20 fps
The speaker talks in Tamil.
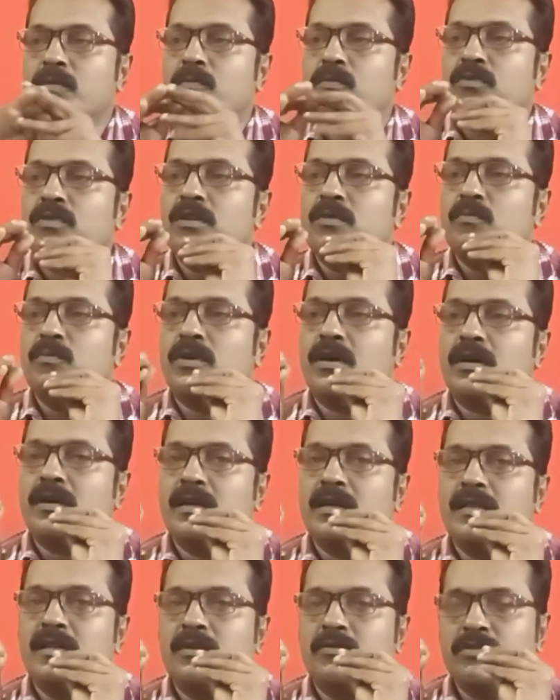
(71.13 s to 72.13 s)
முதல்
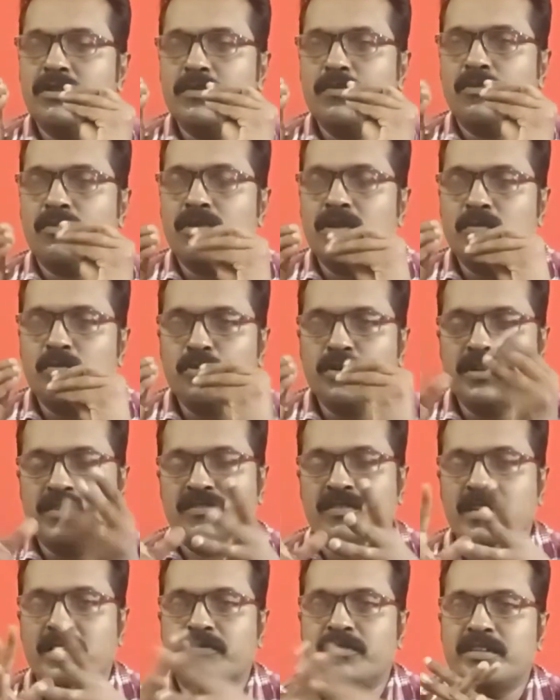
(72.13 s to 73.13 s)
இதில் வந்து முதல் முயற்சியிலே